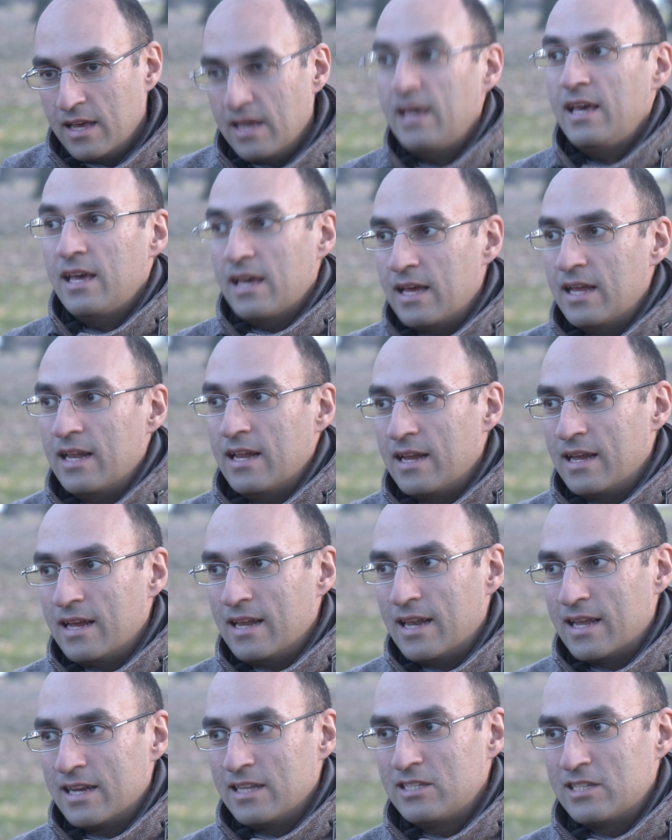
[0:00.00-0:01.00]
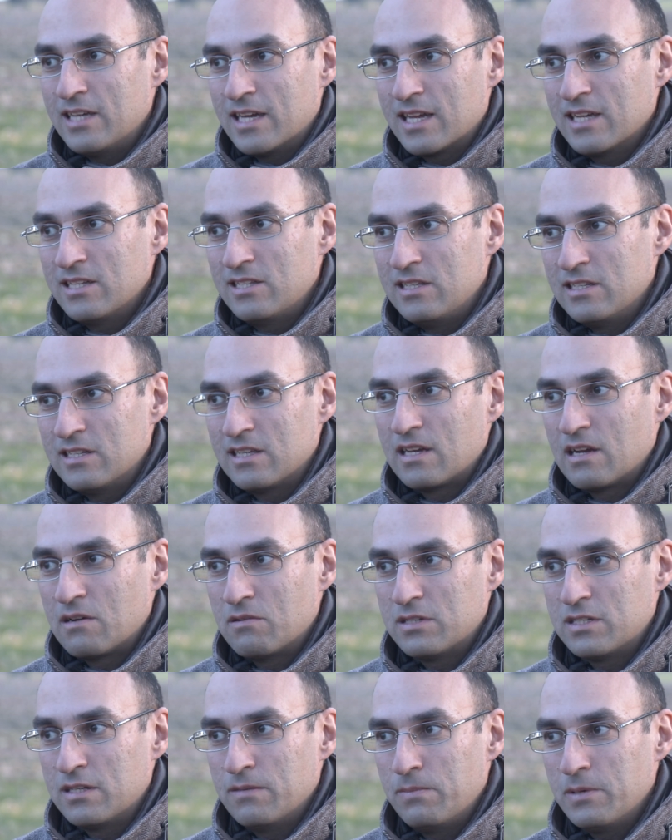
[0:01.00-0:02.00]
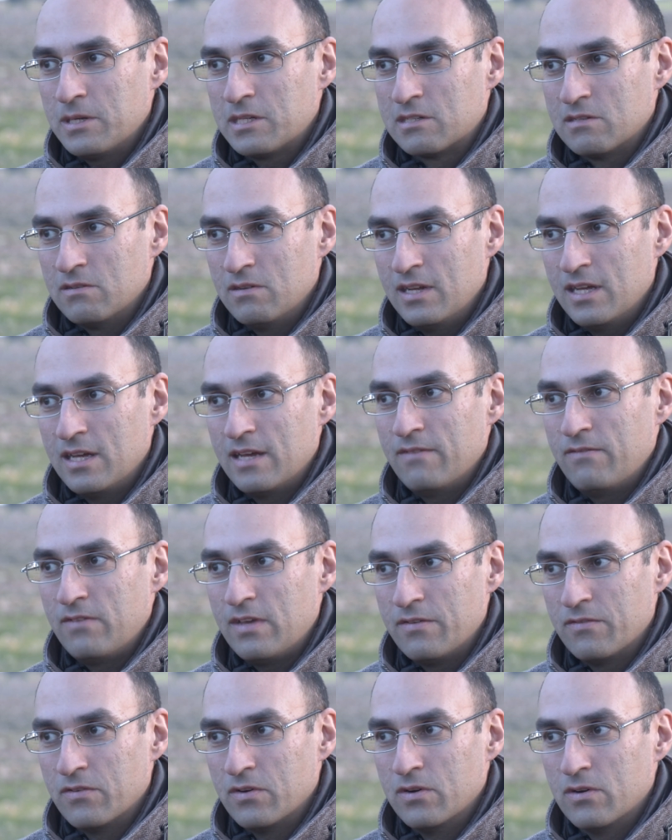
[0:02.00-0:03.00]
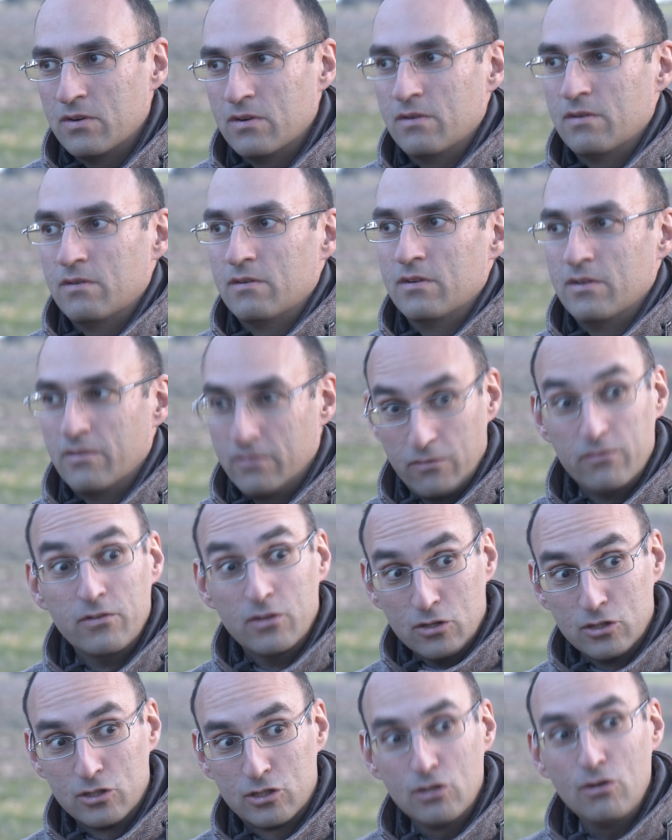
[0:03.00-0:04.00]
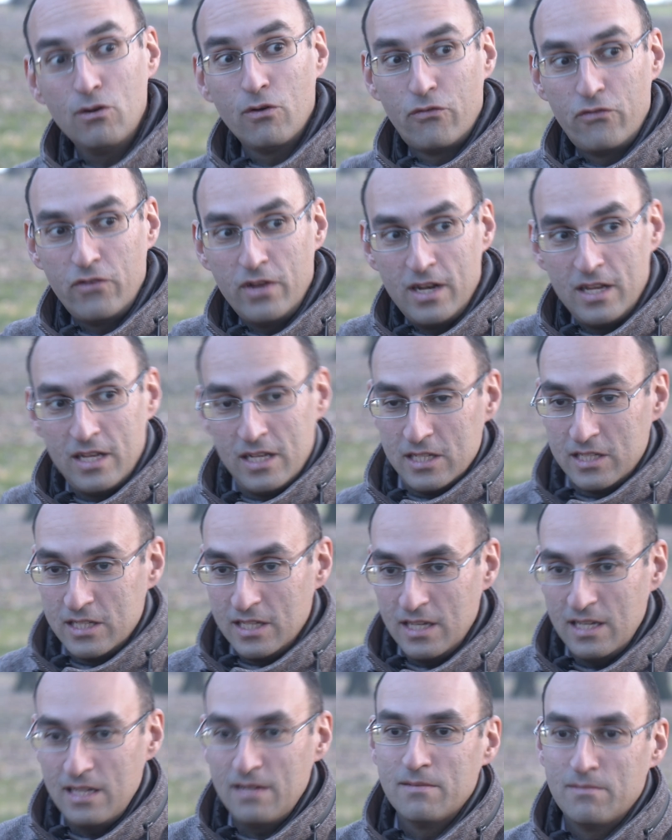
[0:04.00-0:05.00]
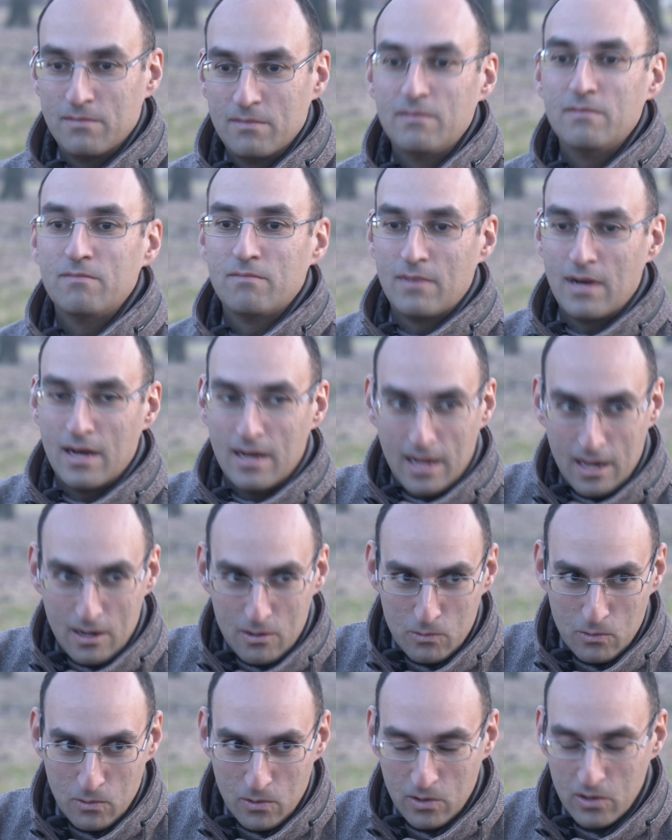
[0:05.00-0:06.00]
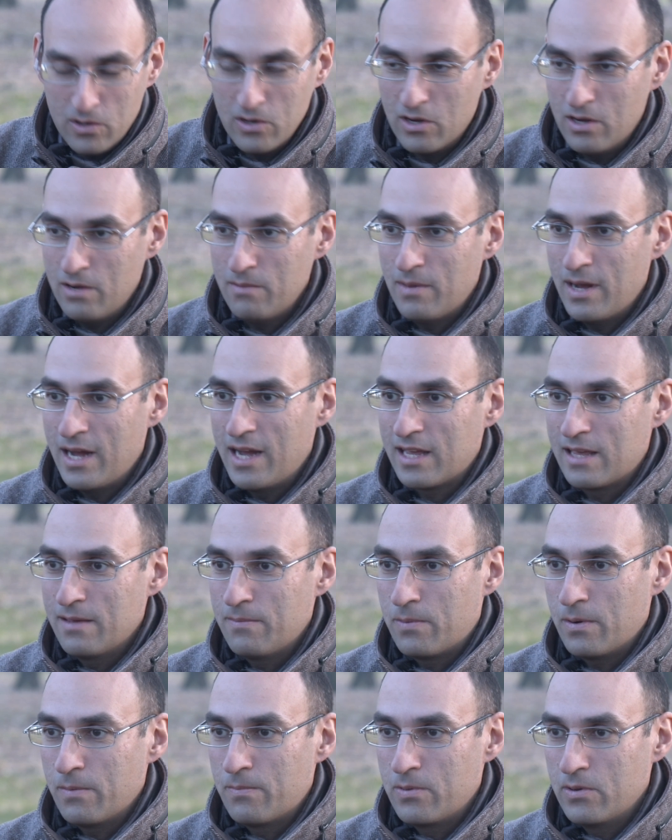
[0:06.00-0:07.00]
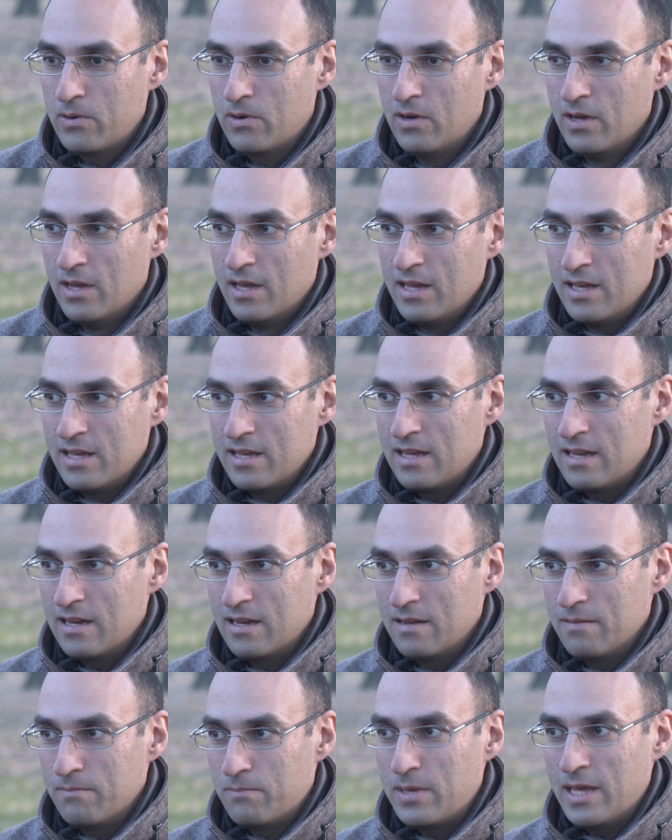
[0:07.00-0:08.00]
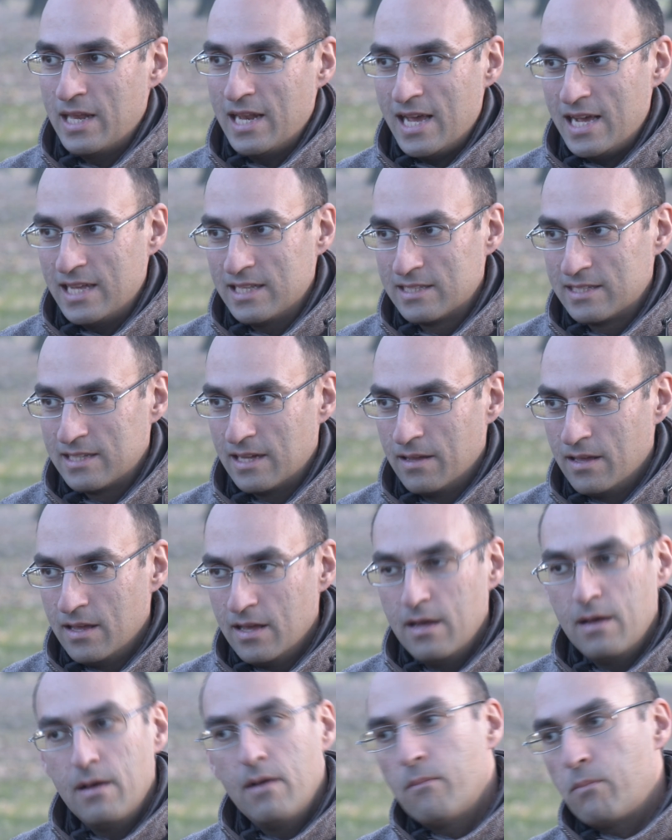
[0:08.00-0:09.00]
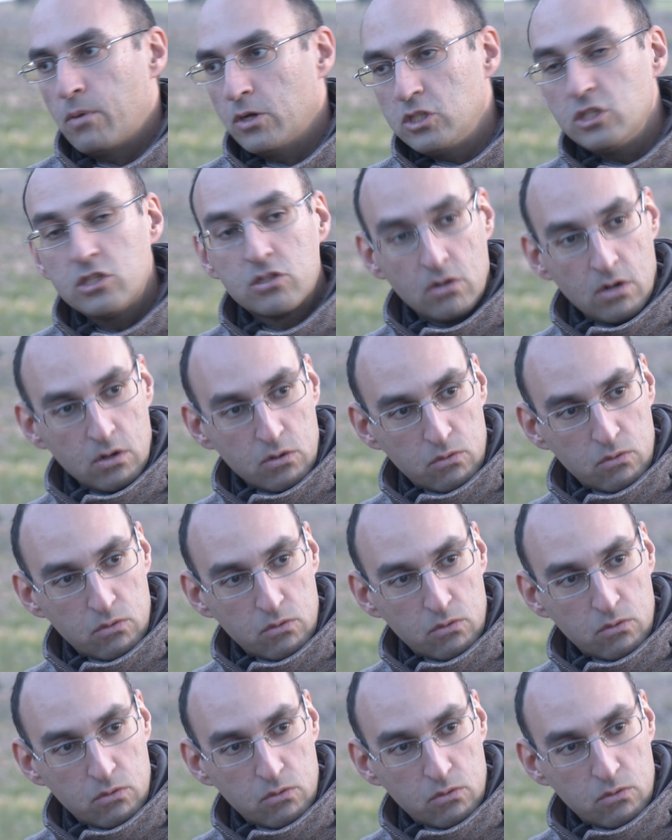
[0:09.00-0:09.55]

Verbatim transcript: e, e la ricerca ci dice che queste persone vivono non solo felici a lungo, no? ma anche proprio in pienezza. Poi ci sono